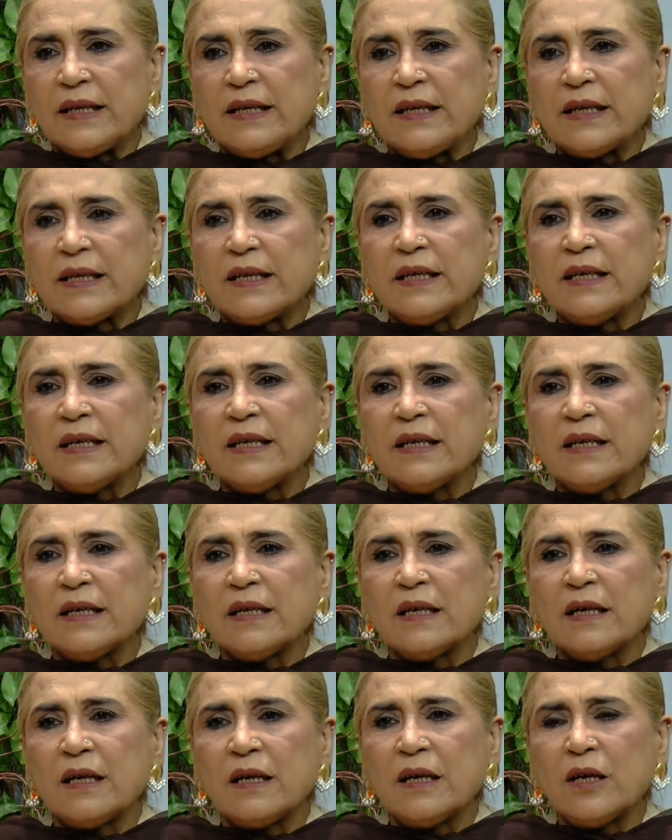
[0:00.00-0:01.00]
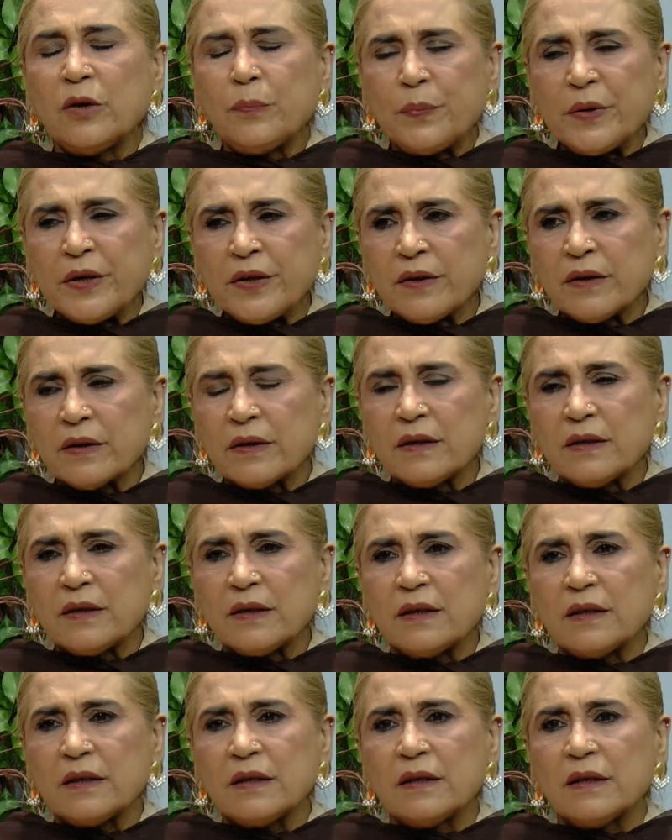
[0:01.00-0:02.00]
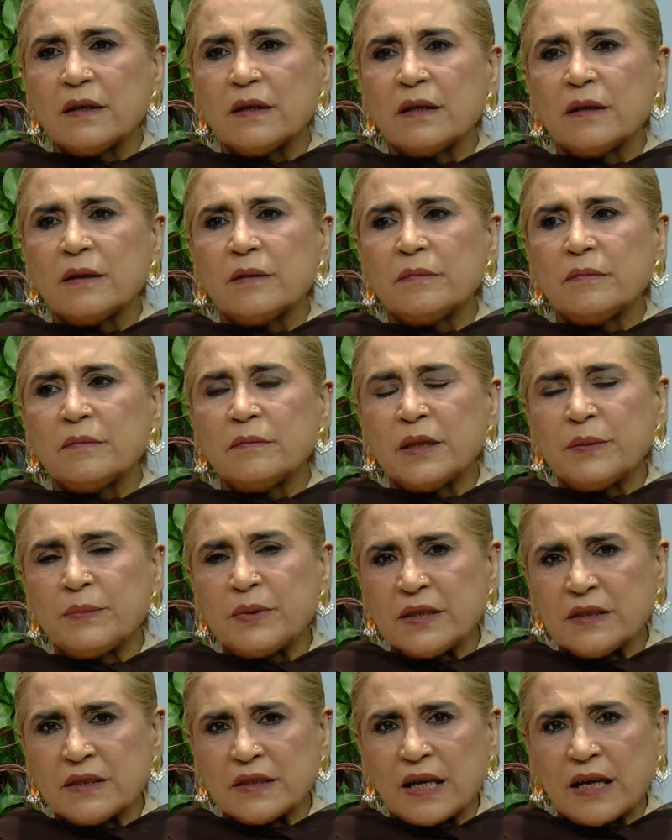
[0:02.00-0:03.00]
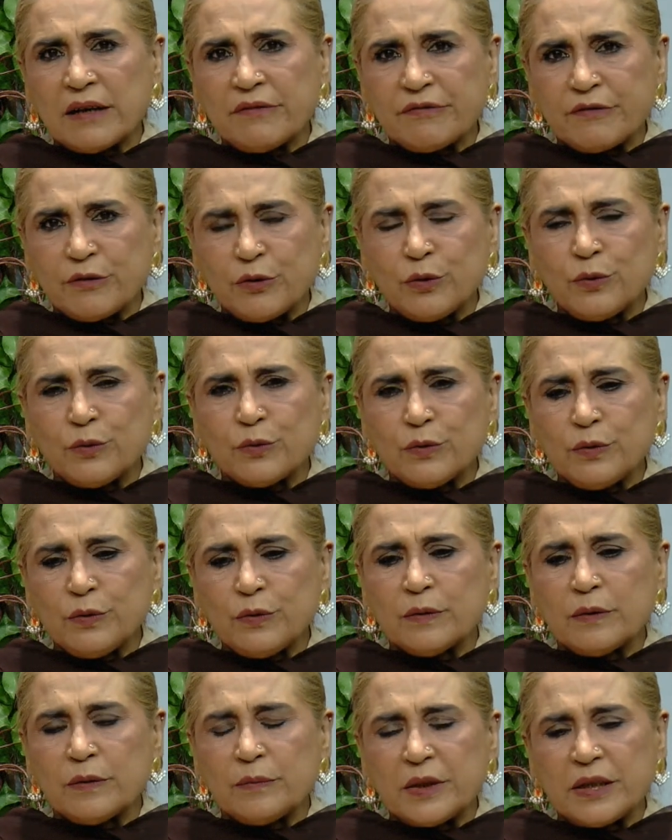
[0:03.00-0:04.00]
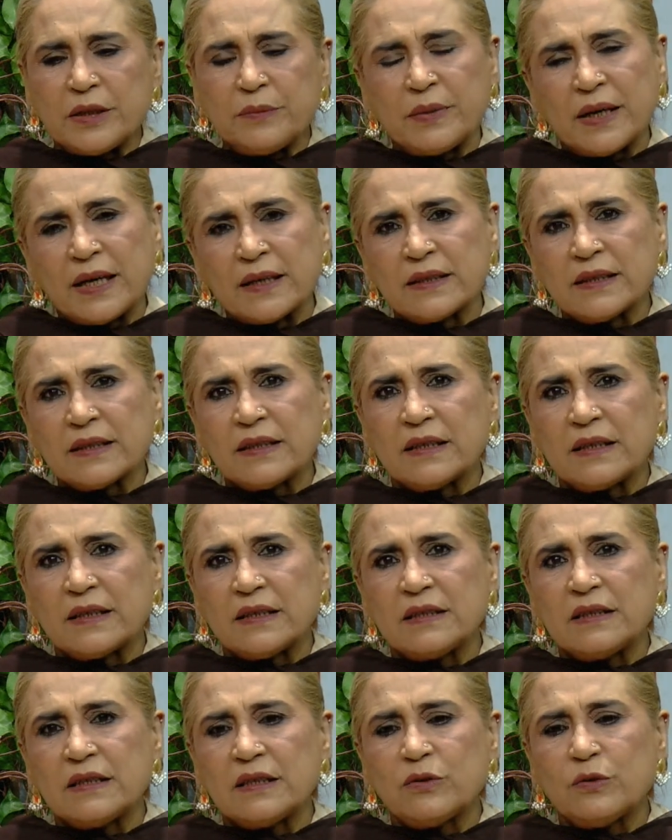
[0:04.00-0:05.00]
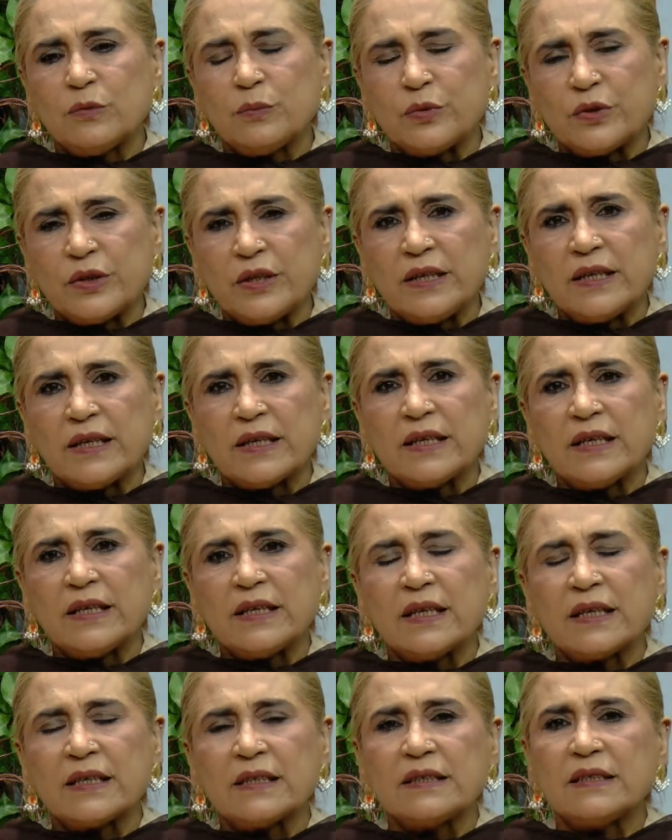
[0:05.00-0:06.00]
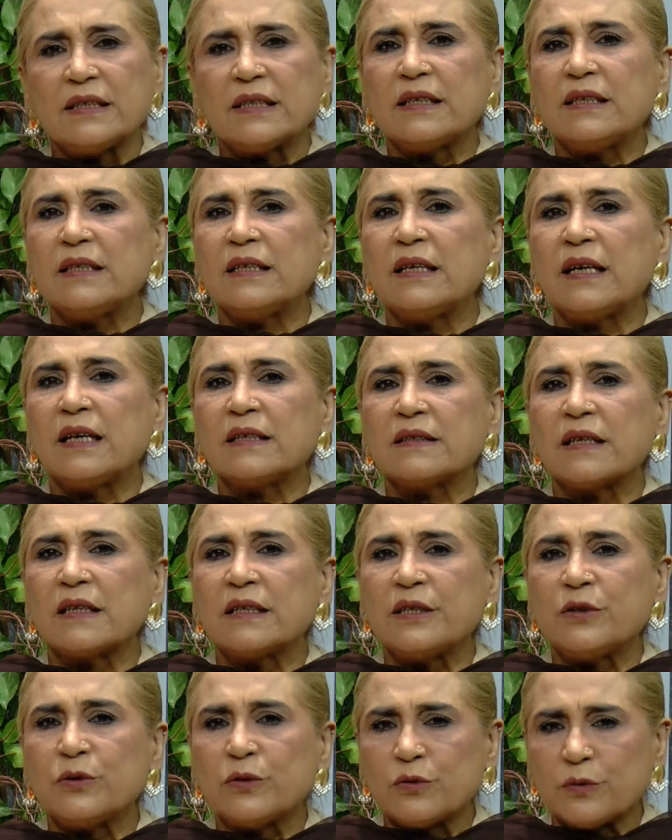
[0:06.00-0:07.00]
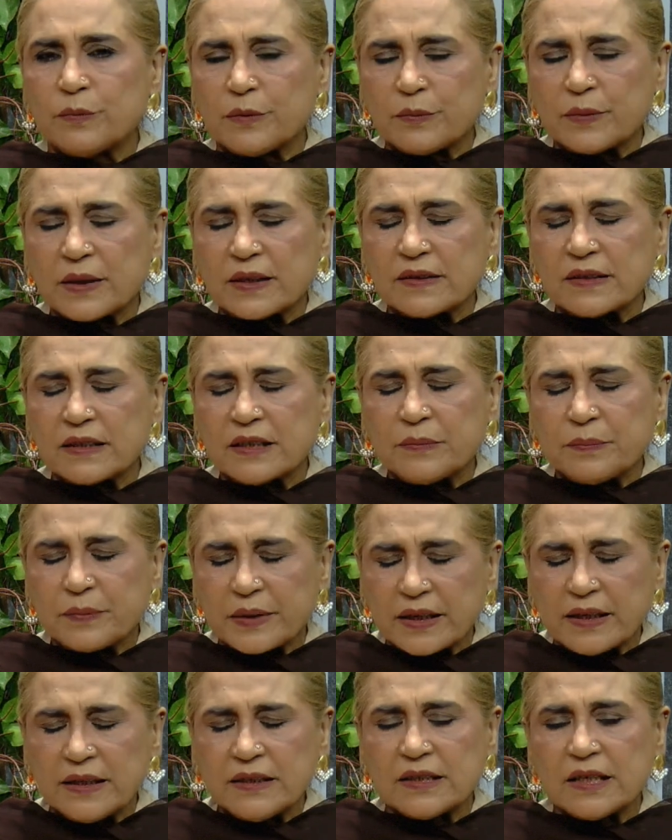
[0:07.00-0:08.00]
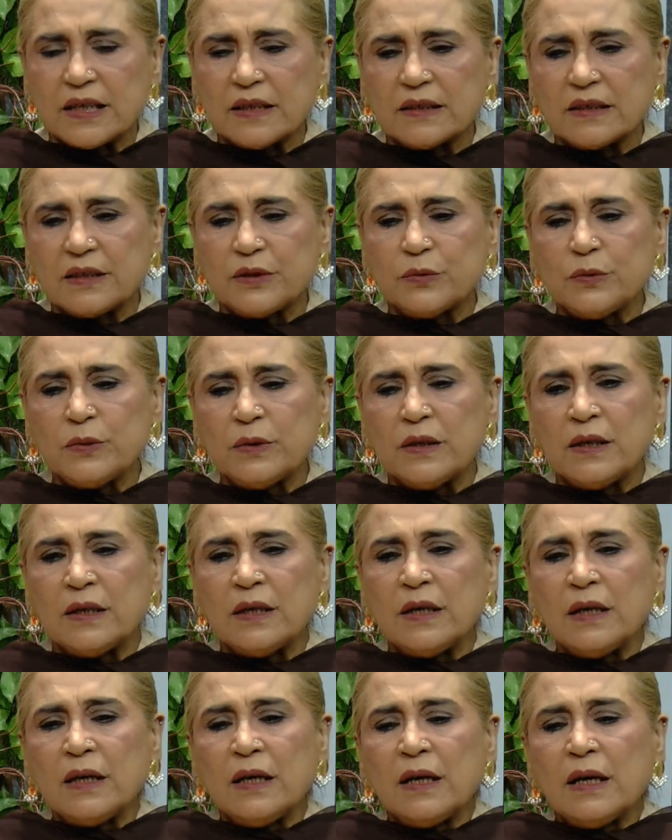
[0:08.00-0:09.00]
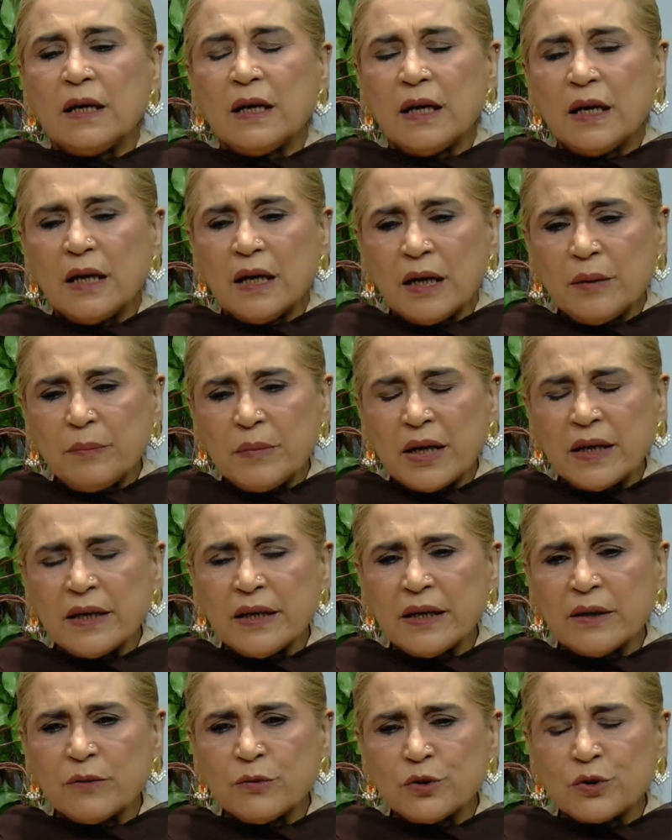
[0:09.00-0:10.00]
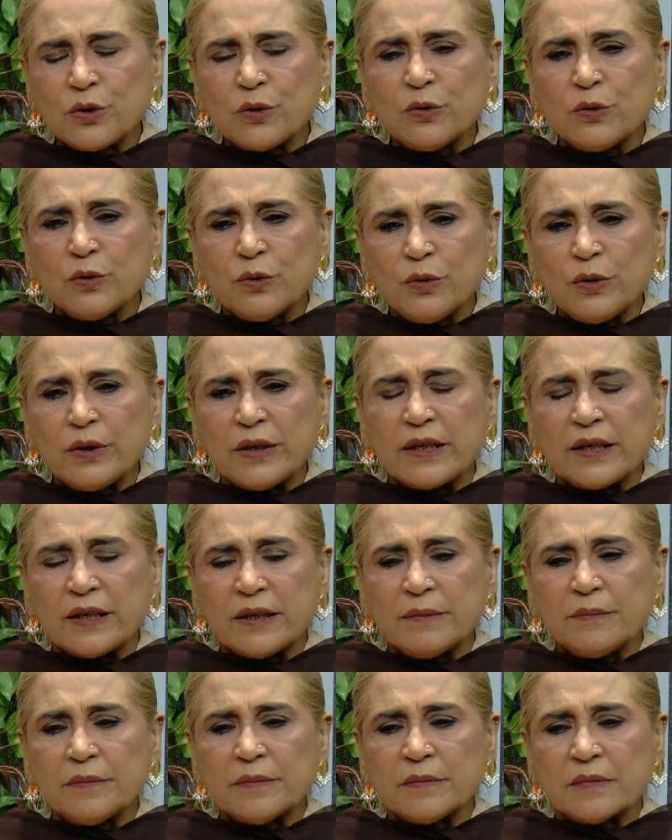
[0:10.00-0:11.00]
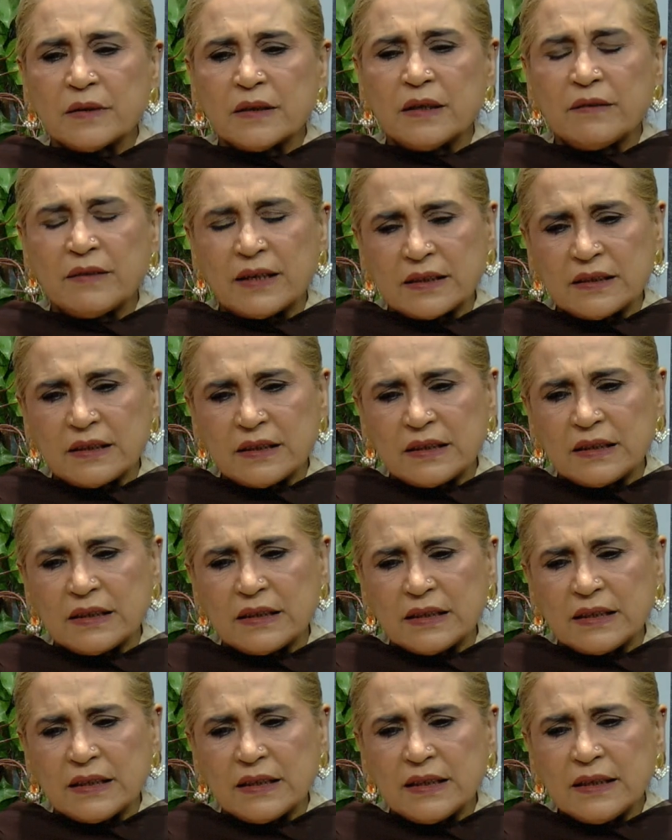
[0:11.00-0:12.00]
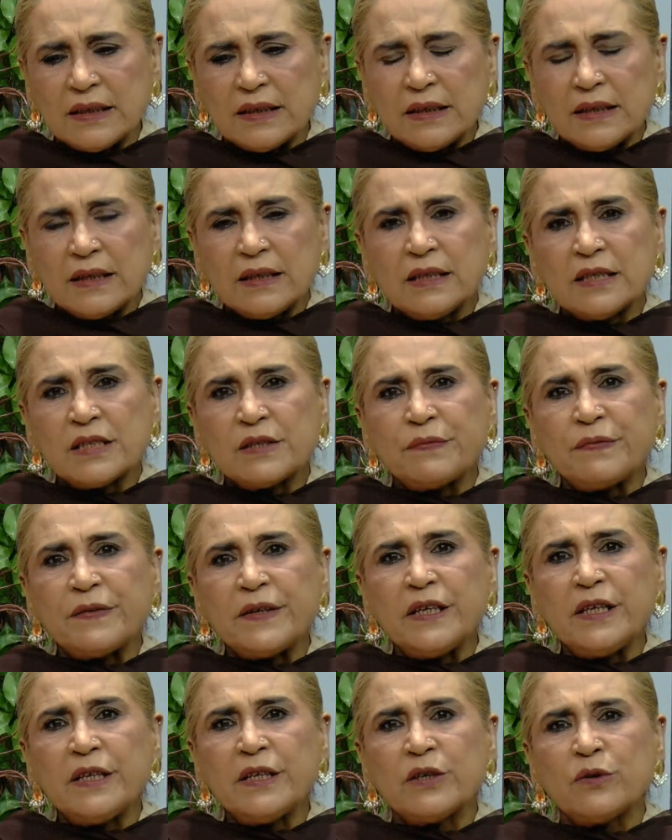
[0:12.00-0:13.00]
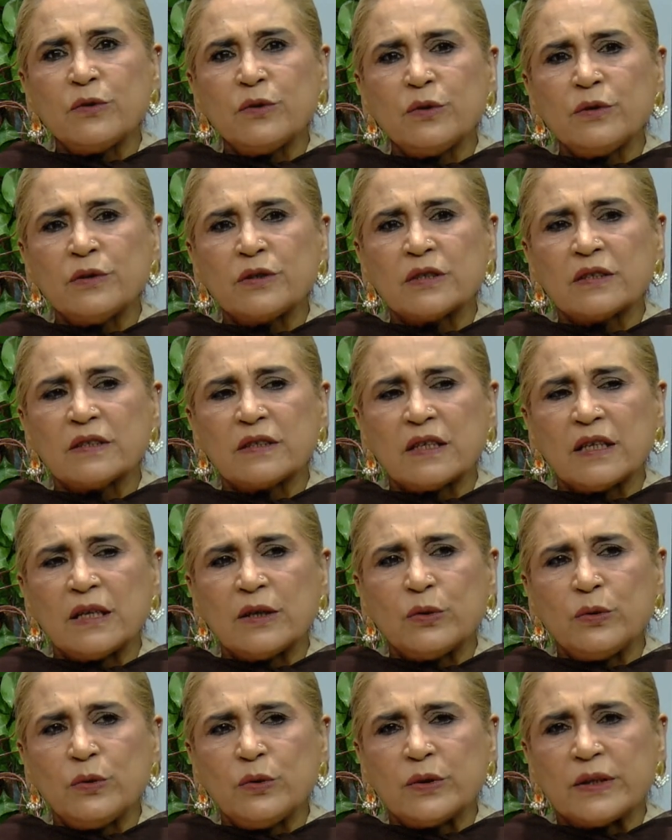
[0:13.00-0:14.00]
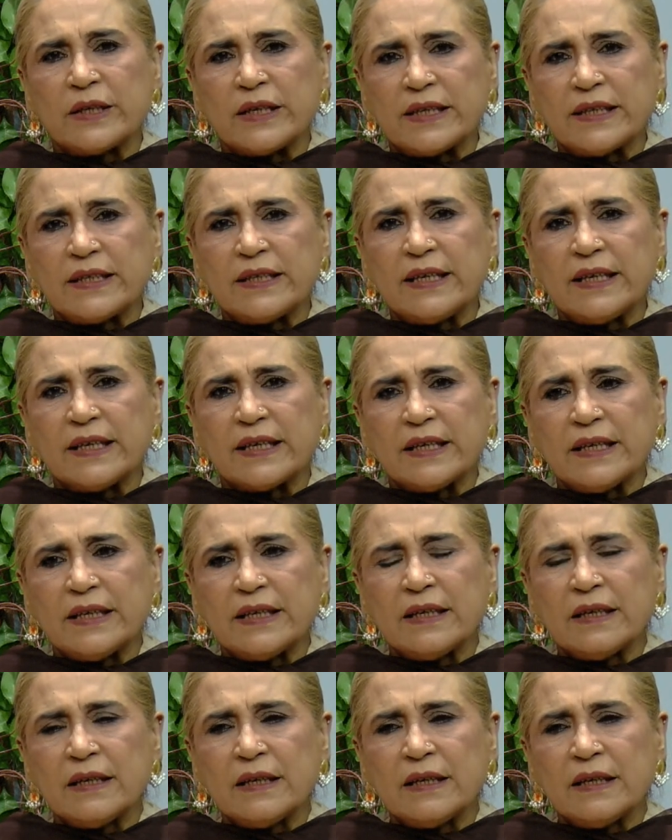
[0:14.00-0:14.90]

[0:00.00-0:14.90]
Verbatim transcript: लेकिन अब फिर मैं बड़ी साफ गो हूँ मेरी बात अगर किसी को बुरी लगे या किसी की दिल आज़ारी हो तो मैं माजरत पहले चाहती हूँ हमारे कुछ लोगों ने ख़वातीन ने इस फील्ड को जिस तरह लोग देखते हैं